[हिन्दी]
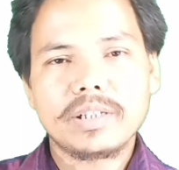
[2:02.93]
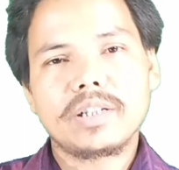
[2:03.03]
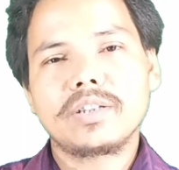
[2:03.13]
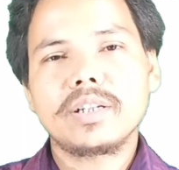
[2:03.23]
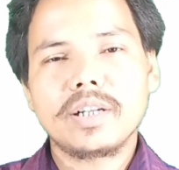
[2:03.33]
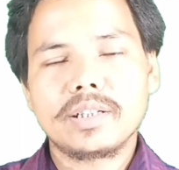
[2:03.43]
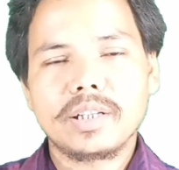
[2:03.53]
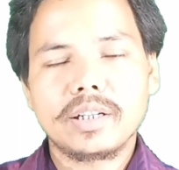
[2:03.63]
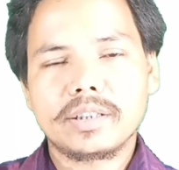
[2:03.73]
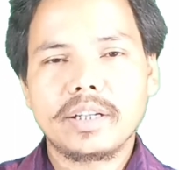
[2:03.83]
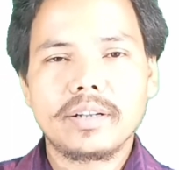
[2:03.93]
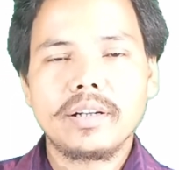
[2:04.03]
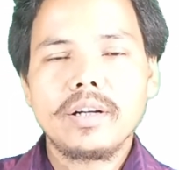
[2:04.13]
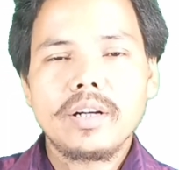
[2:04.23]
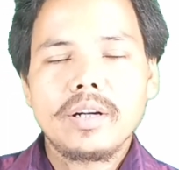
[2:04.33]
आप आसानी से कर सकते हैं
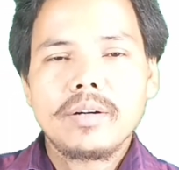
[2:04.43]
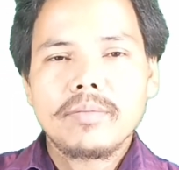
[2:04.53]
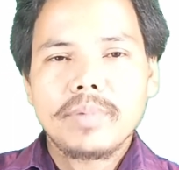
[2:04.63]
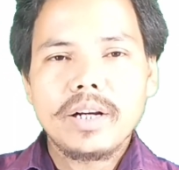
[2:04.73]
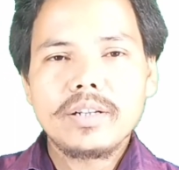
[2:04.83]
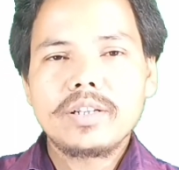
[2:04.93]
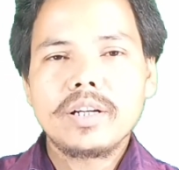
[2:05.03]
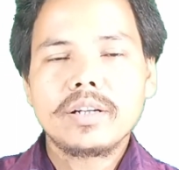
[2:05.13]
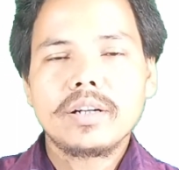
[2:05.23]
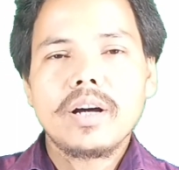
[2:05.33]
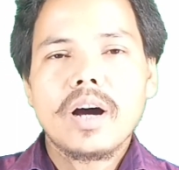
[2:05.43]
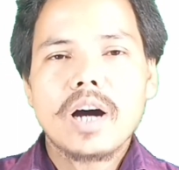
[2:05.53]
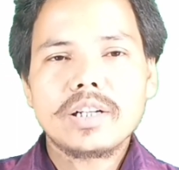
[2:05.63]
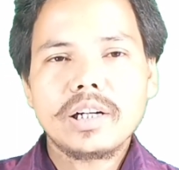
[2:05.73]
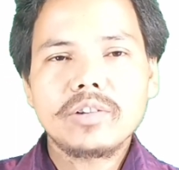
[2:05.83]
फ्रेंड्स
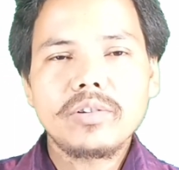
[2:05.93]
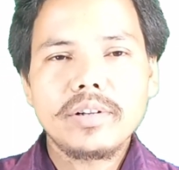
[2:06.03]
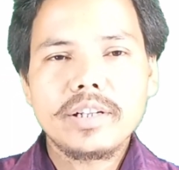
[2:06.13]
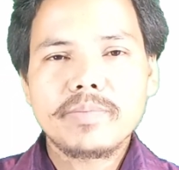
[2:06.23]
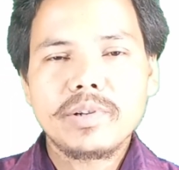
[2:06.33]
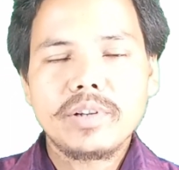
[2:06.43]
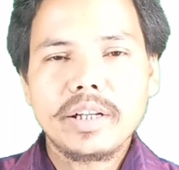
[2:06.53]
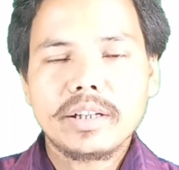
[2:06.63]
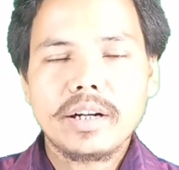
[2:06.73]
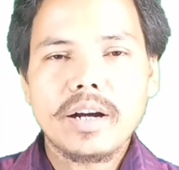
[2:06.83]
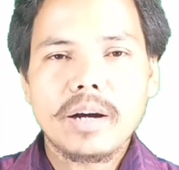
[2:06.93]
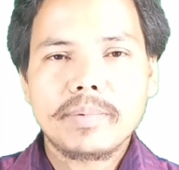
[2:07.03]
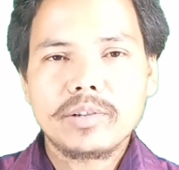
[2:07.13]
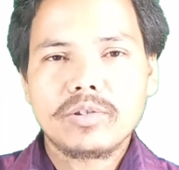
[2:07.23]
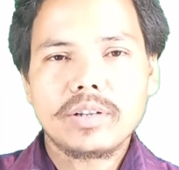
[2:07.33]
आशा करता हूँ इस वीडियो देखकर
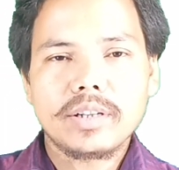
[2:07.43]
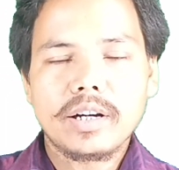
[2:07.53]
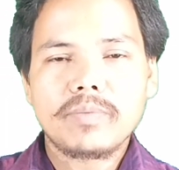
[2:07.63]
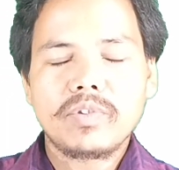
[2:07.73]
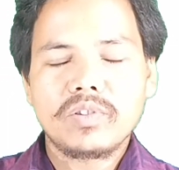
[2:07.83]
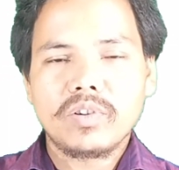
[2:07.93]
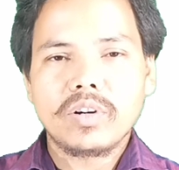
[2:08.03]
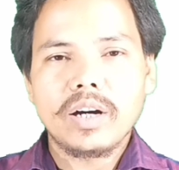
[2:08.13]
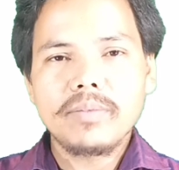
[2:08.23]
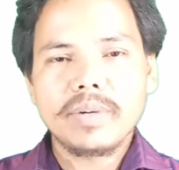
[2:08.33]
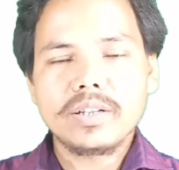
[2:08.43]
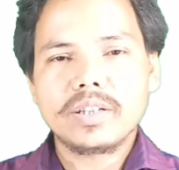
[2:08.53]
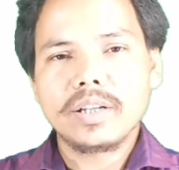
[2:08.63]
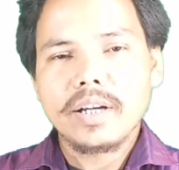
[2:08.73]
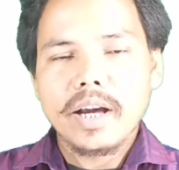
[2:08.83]
आपकी थोड़ा सा हेल्पफुल होगा
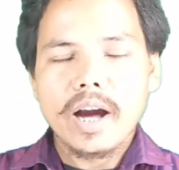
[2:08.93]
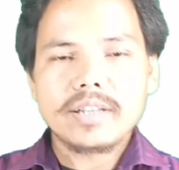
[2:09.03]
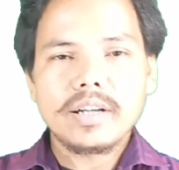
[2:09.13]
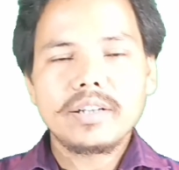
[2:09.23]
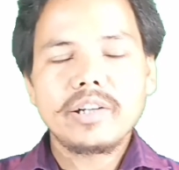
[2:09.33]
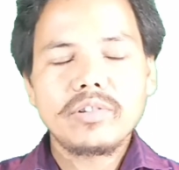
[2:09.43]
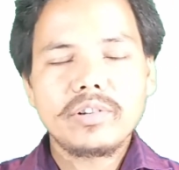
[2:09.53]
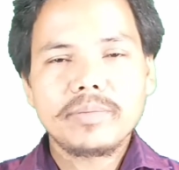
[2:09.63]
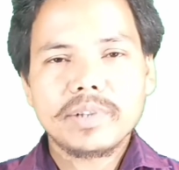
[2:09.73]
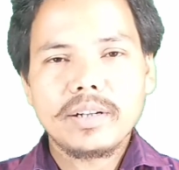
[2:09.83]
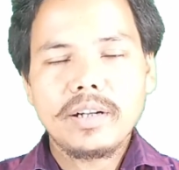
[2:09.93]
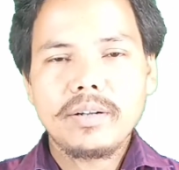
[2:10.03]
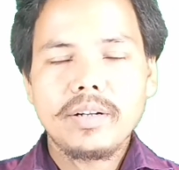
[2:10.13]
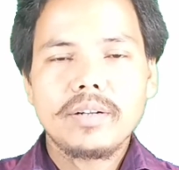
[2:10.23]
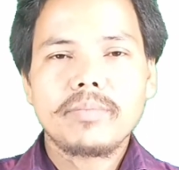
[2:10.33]
फ्रेंड्स ऐसा न्यू न्यू टिप्स के
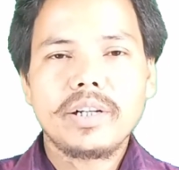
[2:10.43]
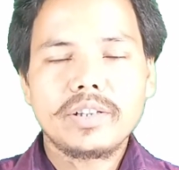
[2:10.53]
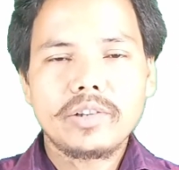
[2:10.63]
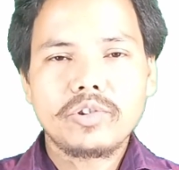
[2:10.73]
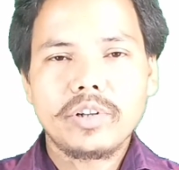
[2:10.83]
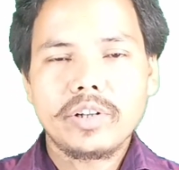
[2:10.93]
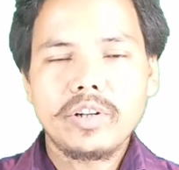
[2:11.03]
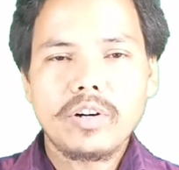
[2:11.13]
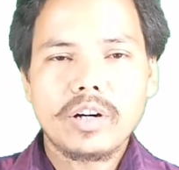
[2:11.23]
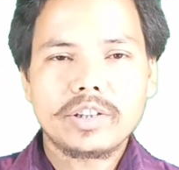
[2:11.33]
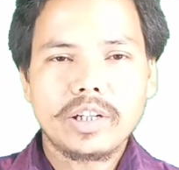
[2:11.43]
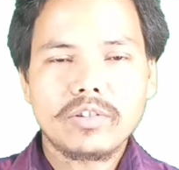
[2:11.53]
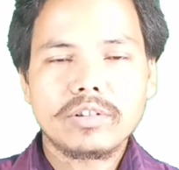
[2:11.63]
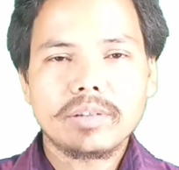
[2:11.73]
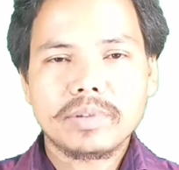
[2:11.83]
लिए मेरे साथ जुड़े रहिए और
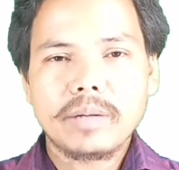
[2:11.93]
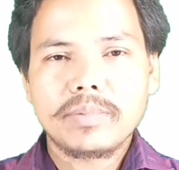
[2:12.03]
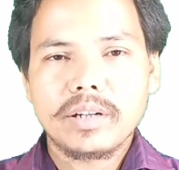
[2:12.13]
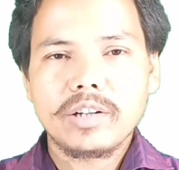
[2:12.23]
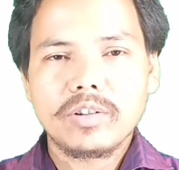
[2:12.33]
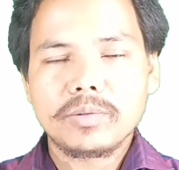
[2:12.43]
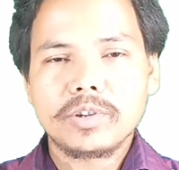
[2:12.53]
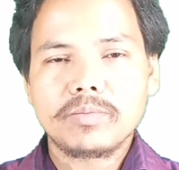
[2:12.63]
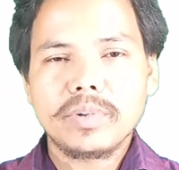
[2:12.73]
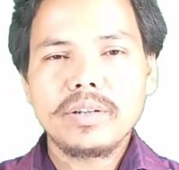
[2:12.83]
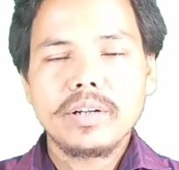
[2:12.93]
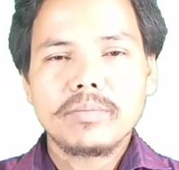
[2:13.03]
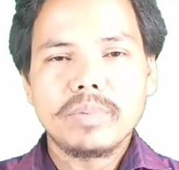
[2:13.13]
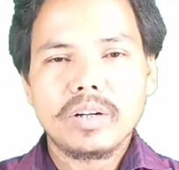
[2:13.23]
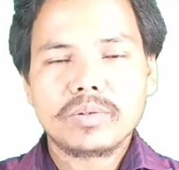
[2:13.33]
चैनल को सब्सक्राइब करके नोटिफिकेशन में
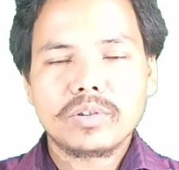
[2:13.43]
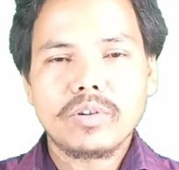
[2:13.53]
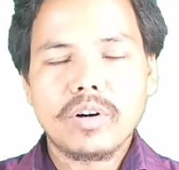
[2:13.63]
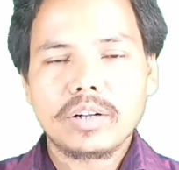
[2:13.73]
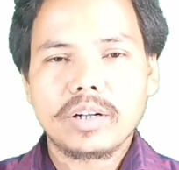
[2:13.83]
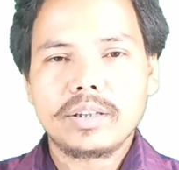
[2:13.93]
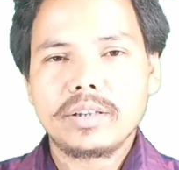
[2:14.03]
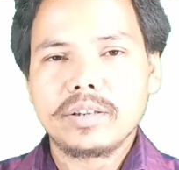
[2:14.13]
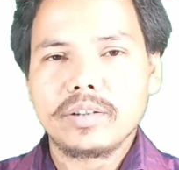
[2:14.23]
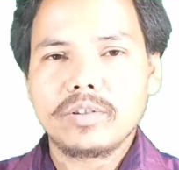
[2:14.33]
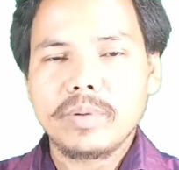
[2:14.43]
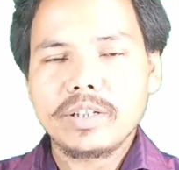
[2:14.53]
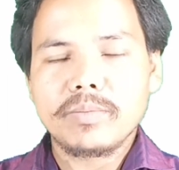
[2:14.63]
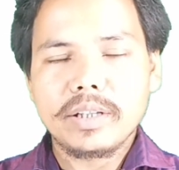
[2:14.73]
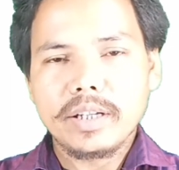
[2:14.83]
बेल ऑप्शन को ऑन कर दीजिए तो
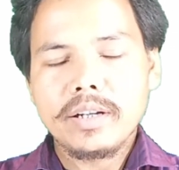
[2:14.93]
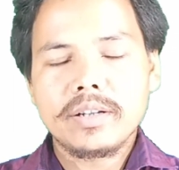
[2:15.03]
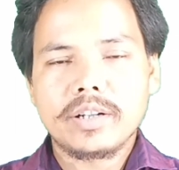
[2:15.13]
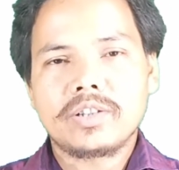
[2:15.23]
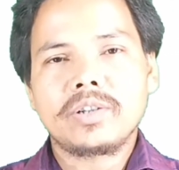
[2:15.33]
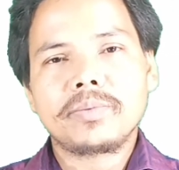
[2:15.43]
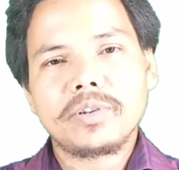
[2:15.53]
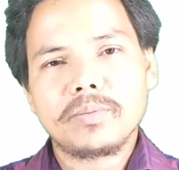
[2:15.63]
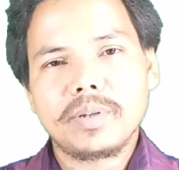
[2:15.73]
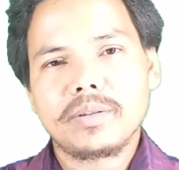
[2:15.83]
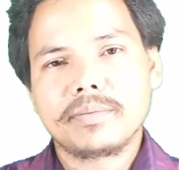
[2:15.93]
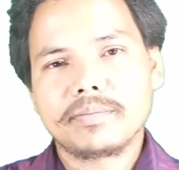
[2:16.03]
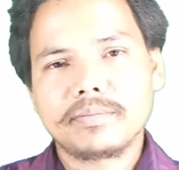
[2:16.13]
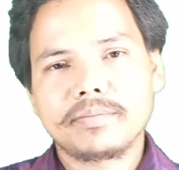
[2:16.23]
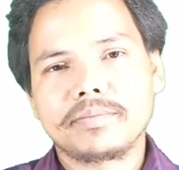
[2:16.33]
फ्रेंड्स मिलते हैं नेक्स्ट न्यू वीडियो पे